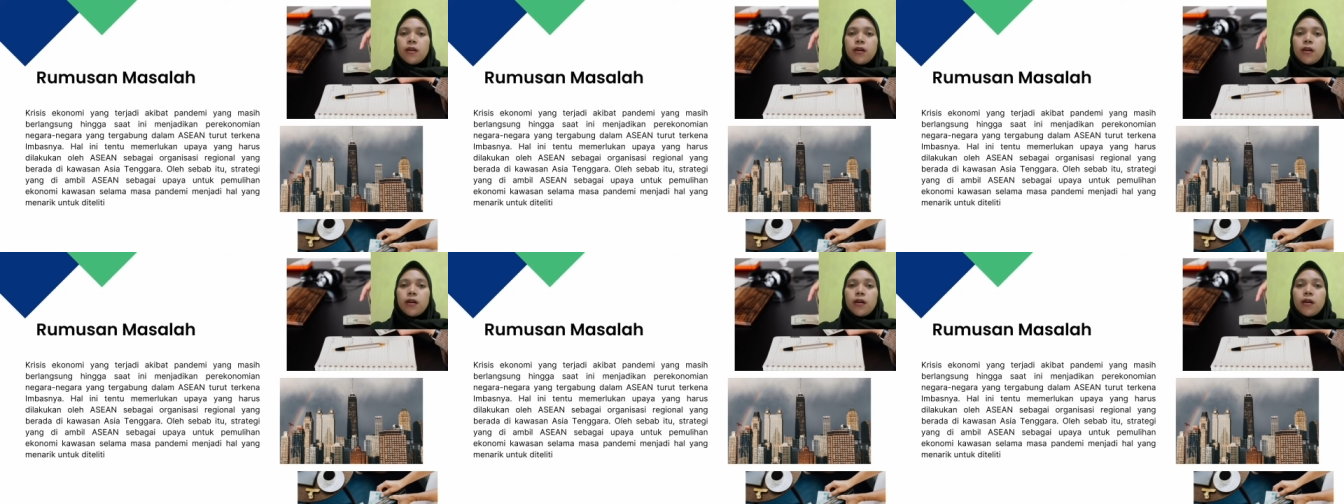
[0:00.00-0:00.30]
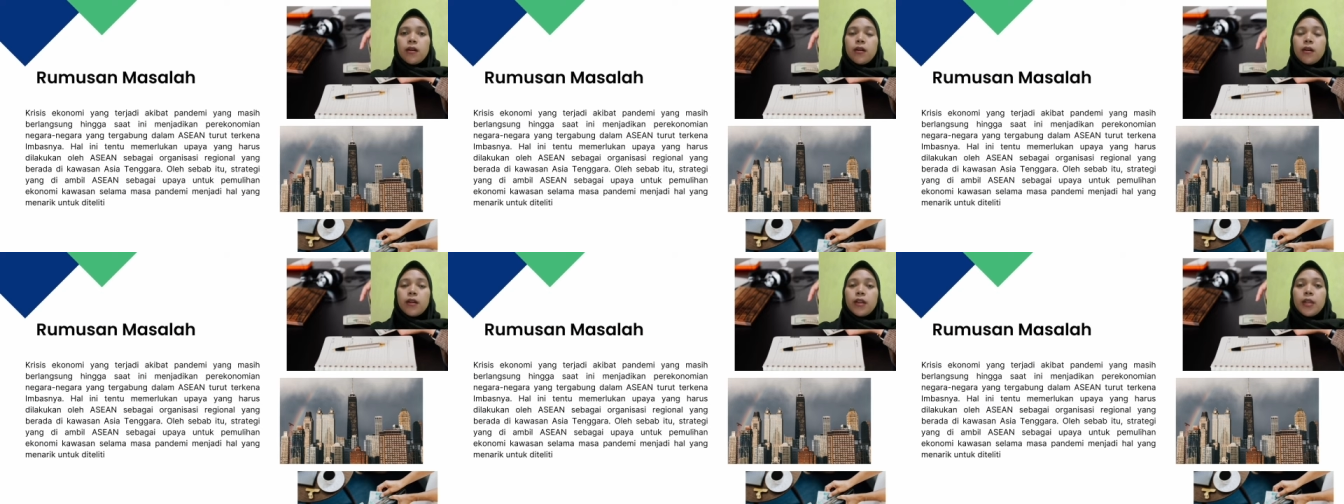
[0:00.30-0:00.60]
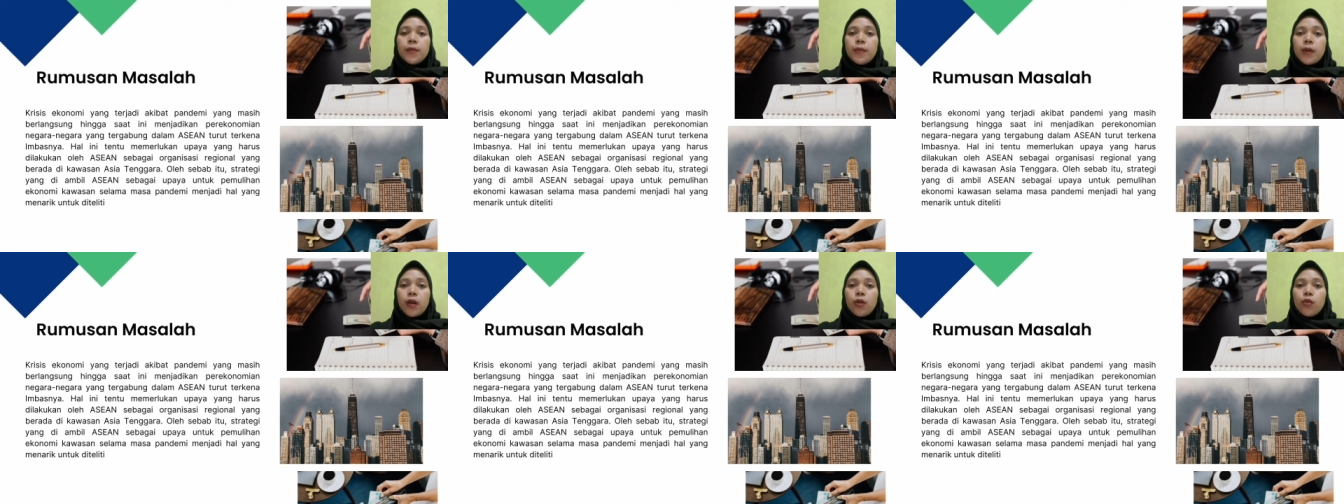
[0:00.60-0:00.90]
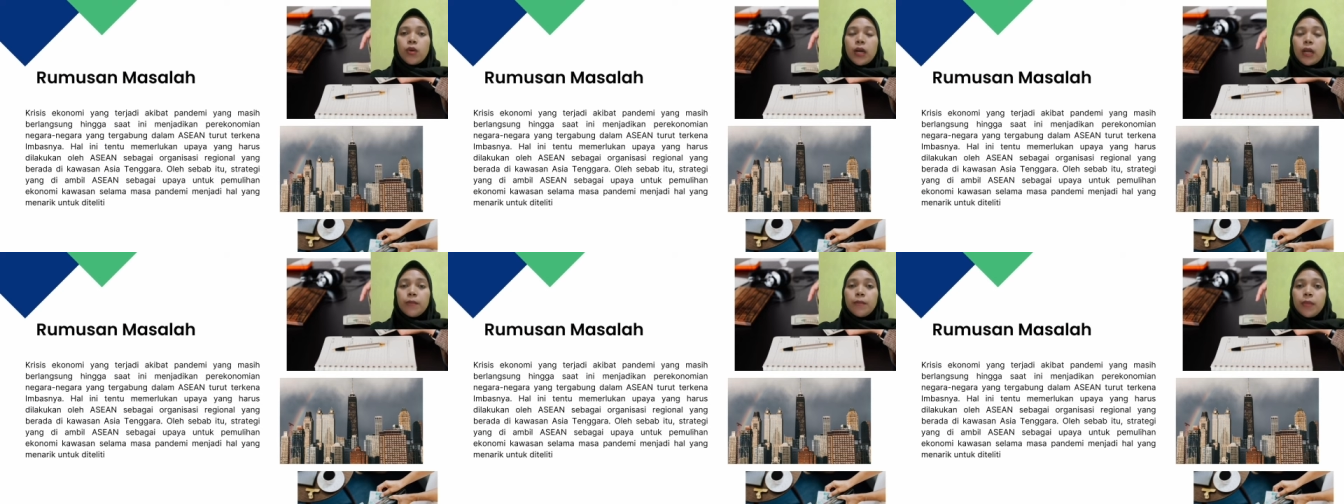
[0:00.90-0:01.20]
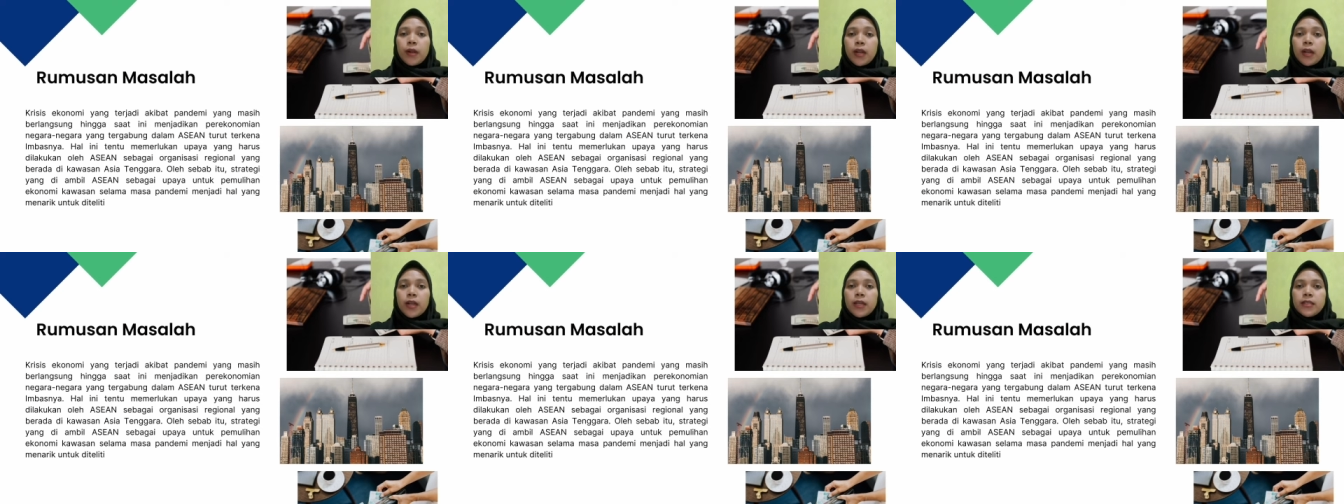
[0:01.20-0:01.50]
uh, diperlukan
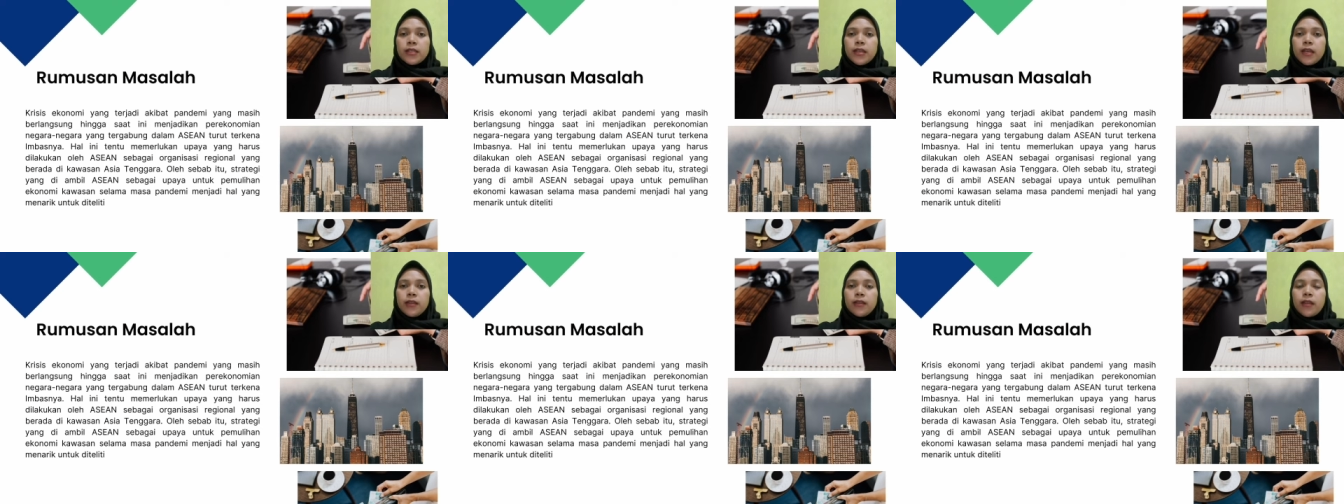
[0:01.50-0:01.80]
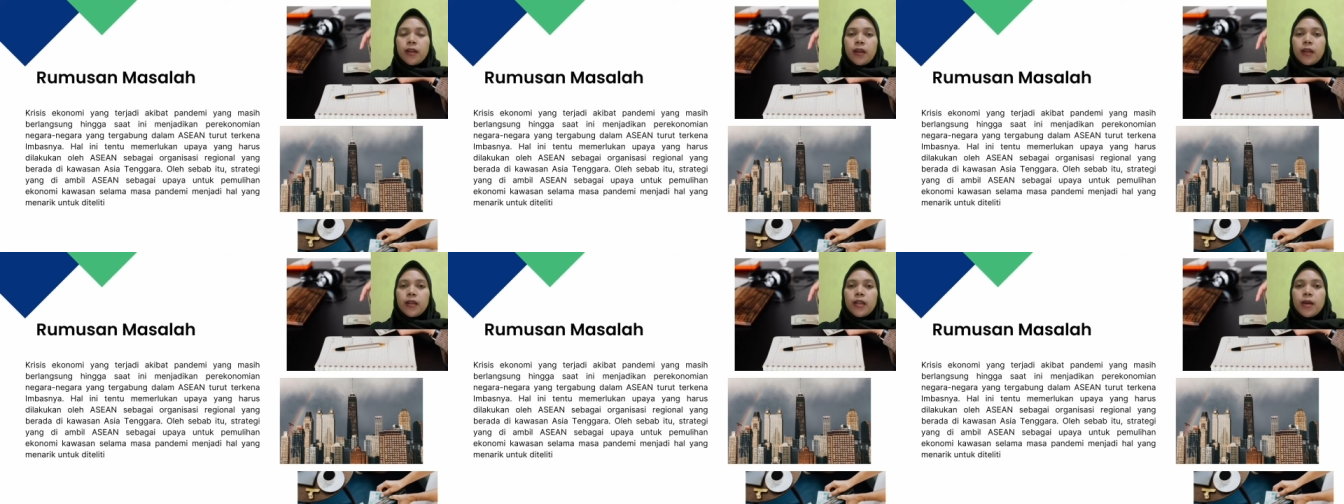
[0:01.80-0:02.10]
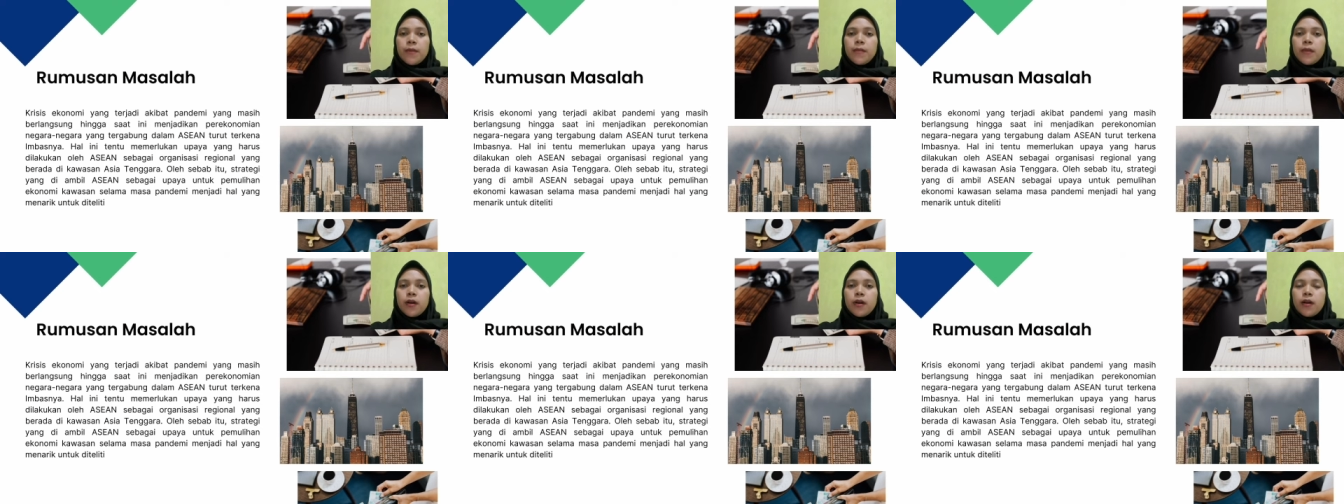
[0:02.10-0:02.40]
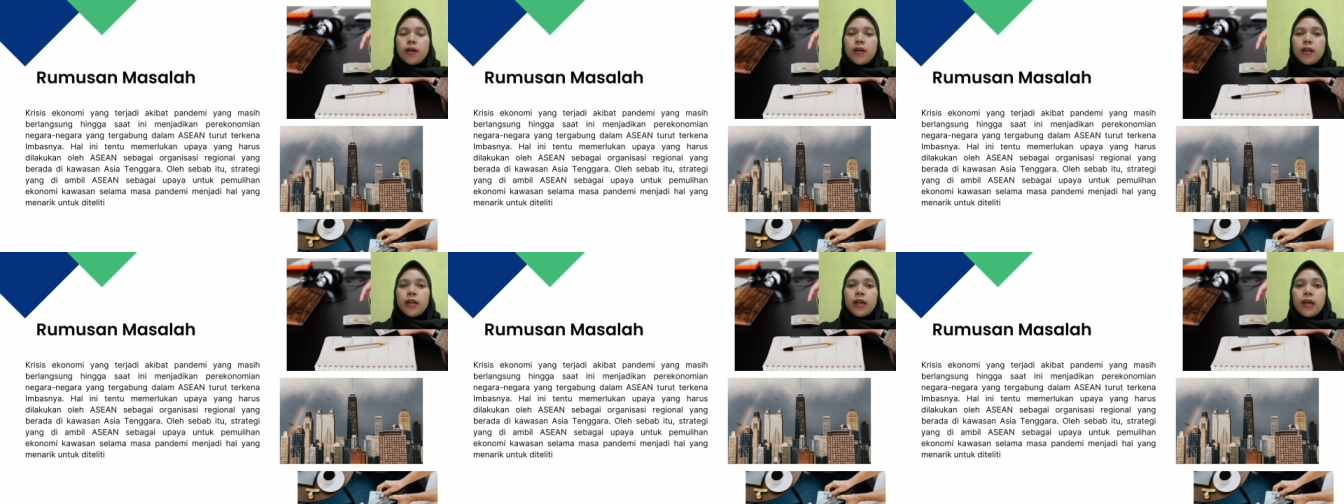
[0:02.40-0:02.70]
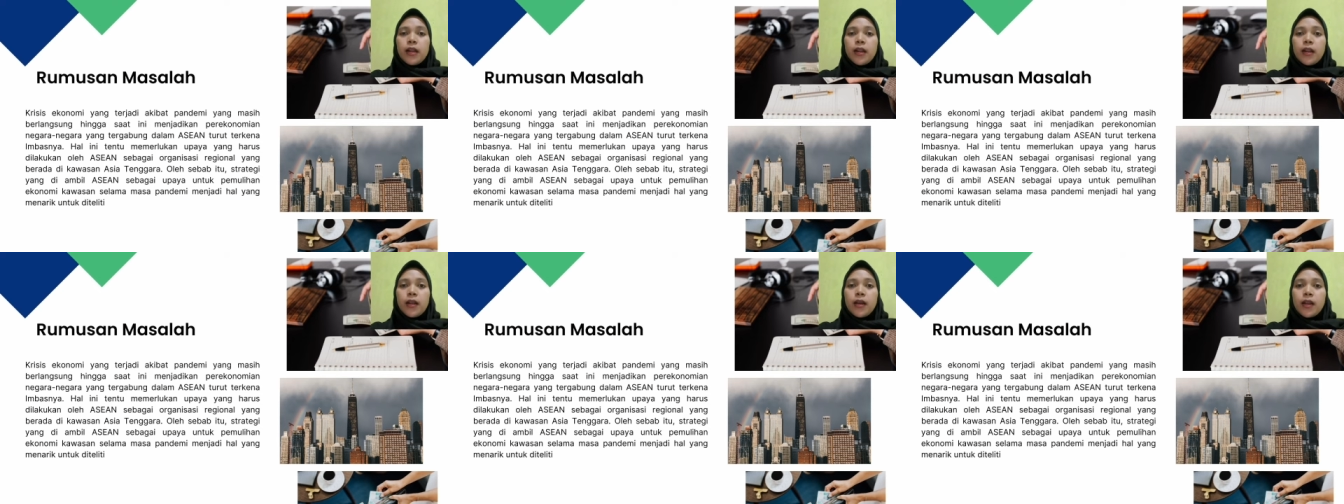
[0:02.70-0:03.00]
peran ASEAN terhadap eh,
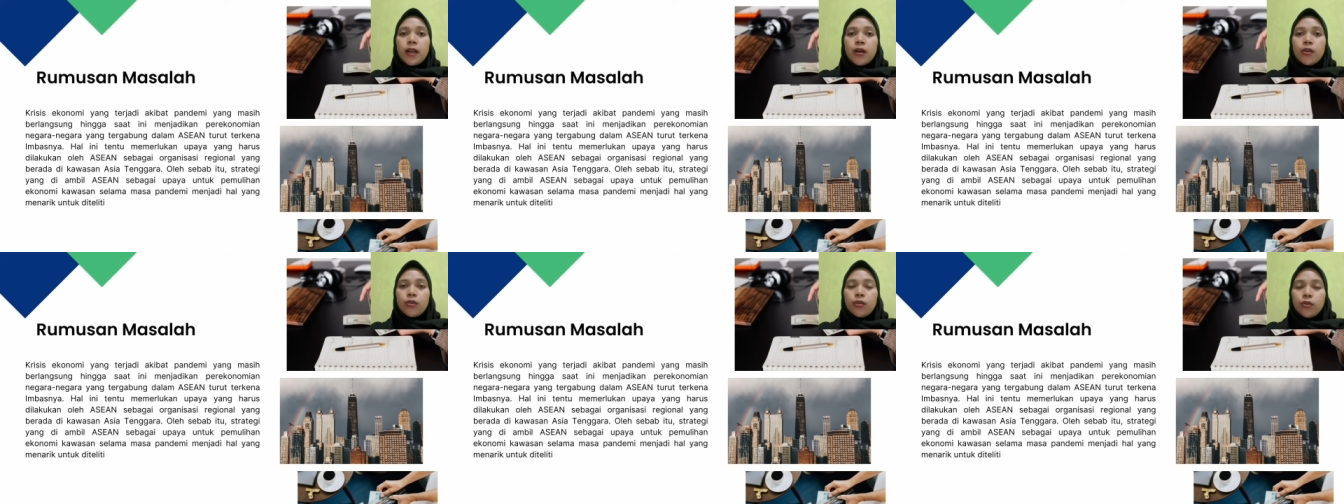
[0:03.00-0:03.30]
negara-negara uh,